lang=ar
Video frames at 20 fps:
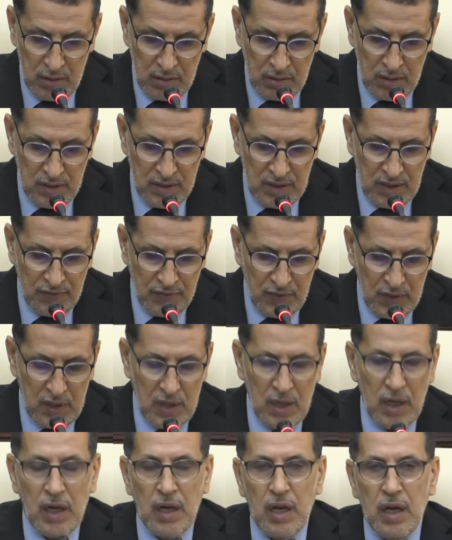
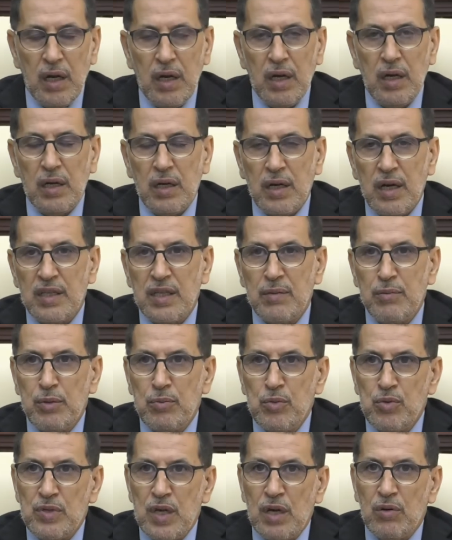تستفيد على قدم
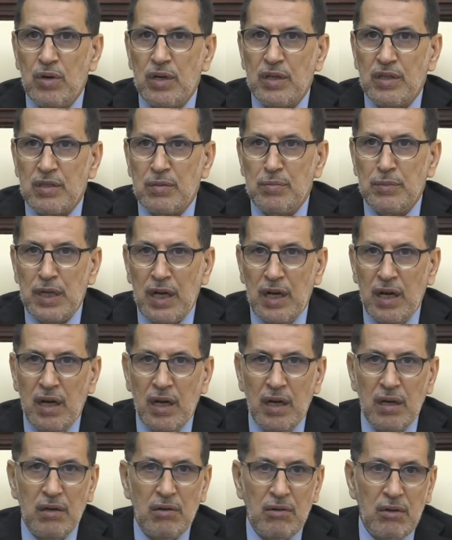المساواة من